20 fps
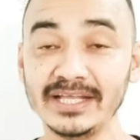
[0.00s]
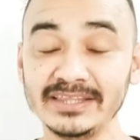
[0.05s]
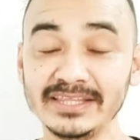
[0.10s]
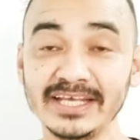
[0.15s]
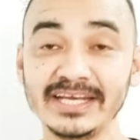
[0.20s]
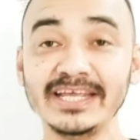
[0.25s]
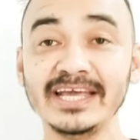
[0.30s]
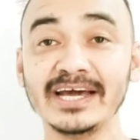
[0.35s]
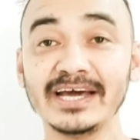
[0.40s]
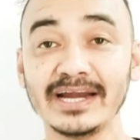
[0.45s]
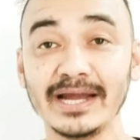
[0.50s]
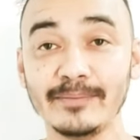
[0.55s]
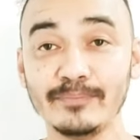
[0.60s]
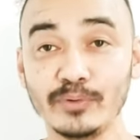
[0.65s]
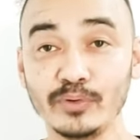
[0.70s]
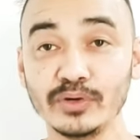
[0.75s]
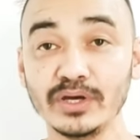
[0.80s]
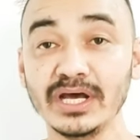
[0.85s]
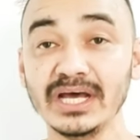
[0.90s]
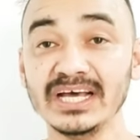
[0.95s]
अंदर ही अगर आप
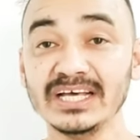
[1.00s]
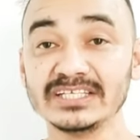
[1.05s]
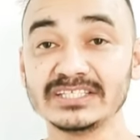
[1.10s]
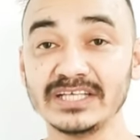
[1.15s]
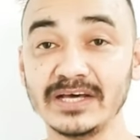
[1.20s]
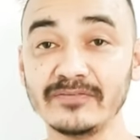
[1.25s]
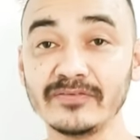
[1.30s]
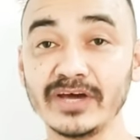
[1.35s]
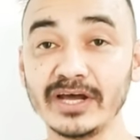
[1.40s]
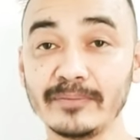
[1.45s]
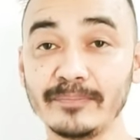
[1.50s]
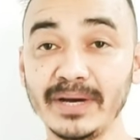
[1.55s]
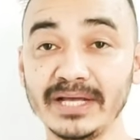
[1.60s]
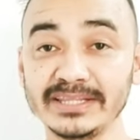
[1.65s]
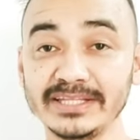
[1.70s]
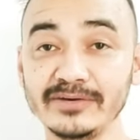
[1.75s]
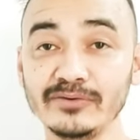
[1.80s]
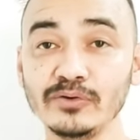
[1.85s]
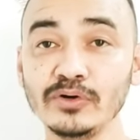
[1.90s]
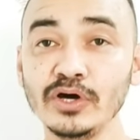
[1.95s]
लोग सर्व कर
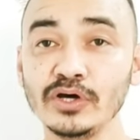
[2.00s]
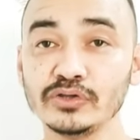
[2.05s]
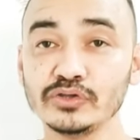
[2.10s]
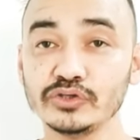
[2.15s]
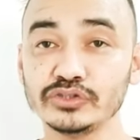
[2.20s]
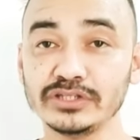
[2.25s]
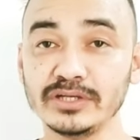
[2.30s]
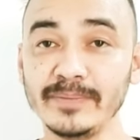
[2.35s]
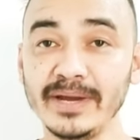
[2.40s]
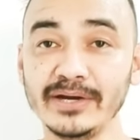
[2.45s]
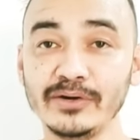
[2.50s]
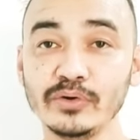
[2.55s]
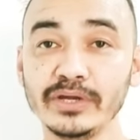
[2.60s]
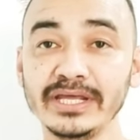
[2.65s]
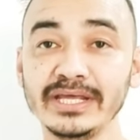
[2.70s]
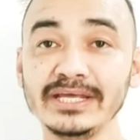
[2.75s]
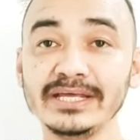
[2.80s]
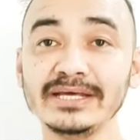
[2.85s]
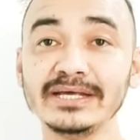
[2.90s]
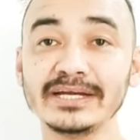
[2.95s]
पाते हो तो जोमेटो
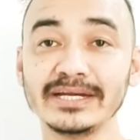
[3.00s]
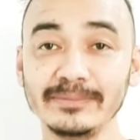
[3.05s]
के